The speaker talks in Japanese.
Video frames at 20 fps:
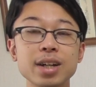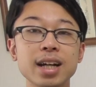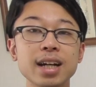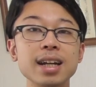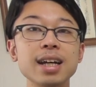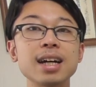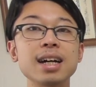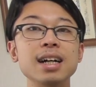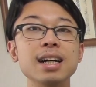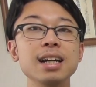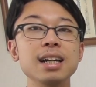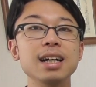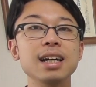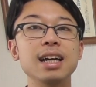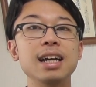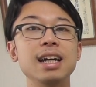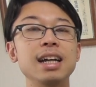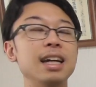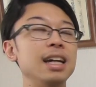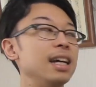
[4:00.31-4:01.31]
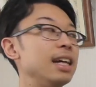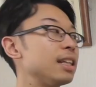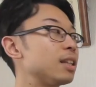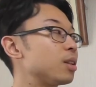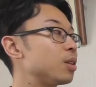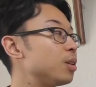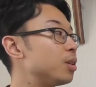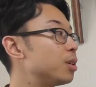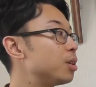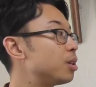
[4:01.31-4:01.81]
れから
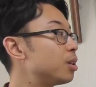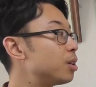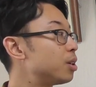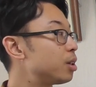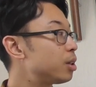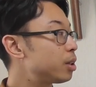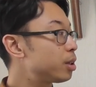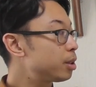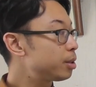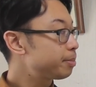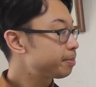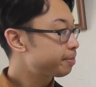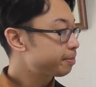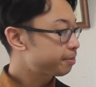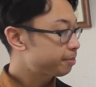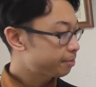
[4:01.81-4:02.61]
えー、っと